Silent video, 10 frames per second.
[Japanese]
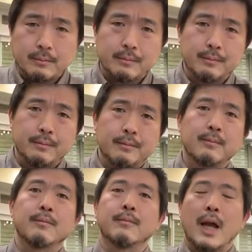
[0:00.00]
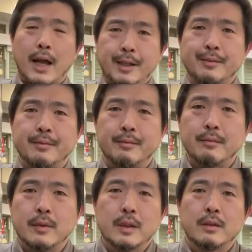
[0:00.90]
できますので、
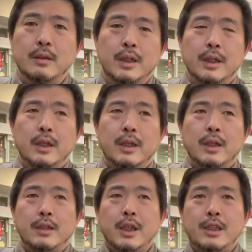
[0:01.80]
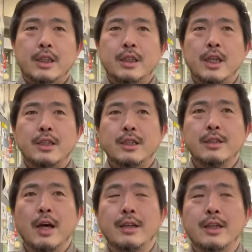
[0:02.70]
はいはい、で実際通
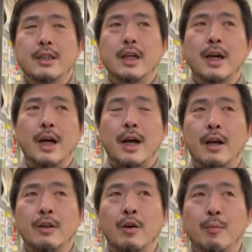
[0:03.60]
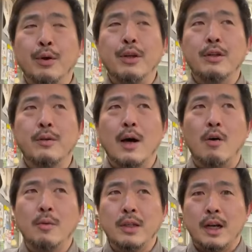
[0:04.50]
販でしたらポイントは
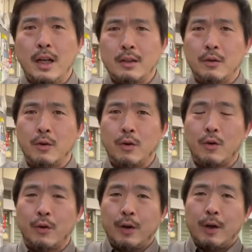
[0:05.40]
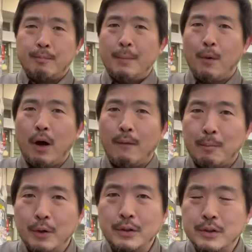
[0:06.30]
ペポカは
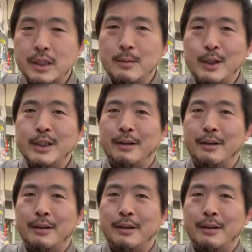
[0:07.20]
ポイントつきました